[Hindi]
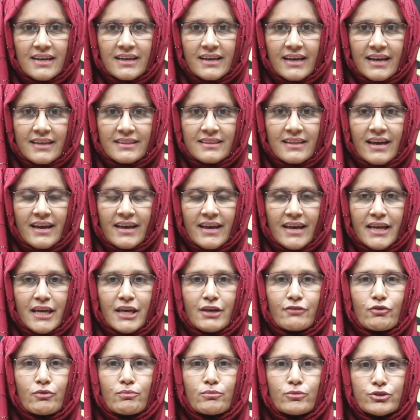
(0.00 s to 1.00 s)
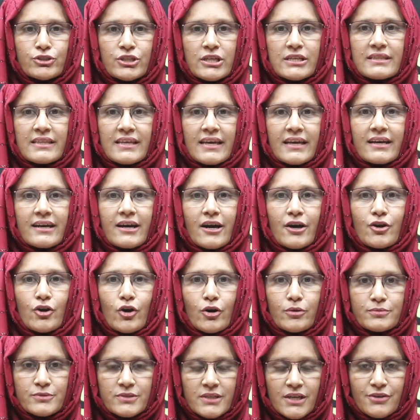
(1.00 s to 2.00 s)
का कहना है कि वो मुझे कर
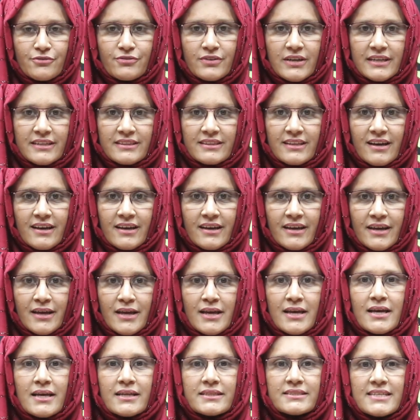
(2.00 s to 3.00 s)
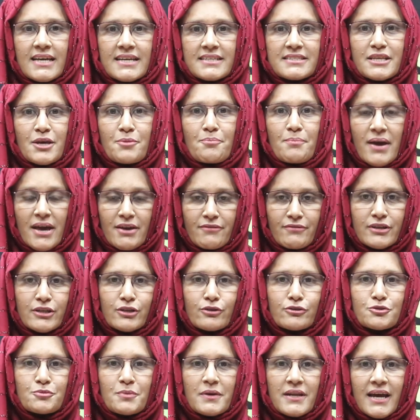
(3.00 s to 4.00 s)
ऑब्जर्व करता है जैसे मैं
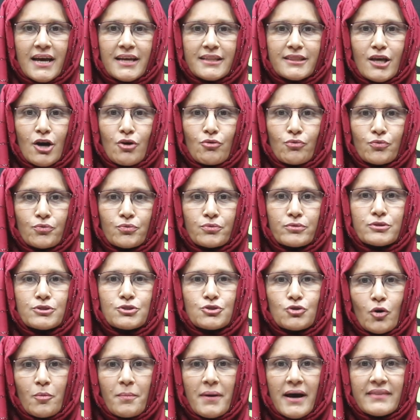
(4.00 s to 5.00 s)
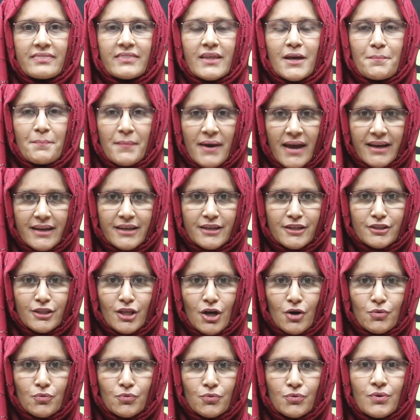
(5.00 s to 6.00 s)
वीडियोस बनाता हूँ जो बातें मैं करता
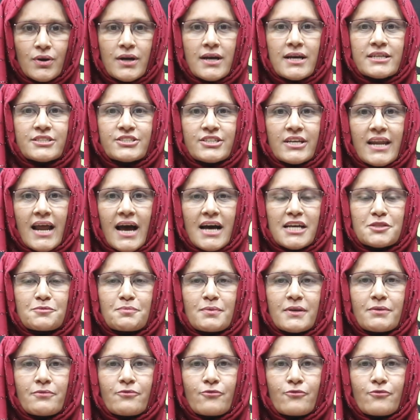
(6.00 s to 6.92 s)
हूँ शराज भी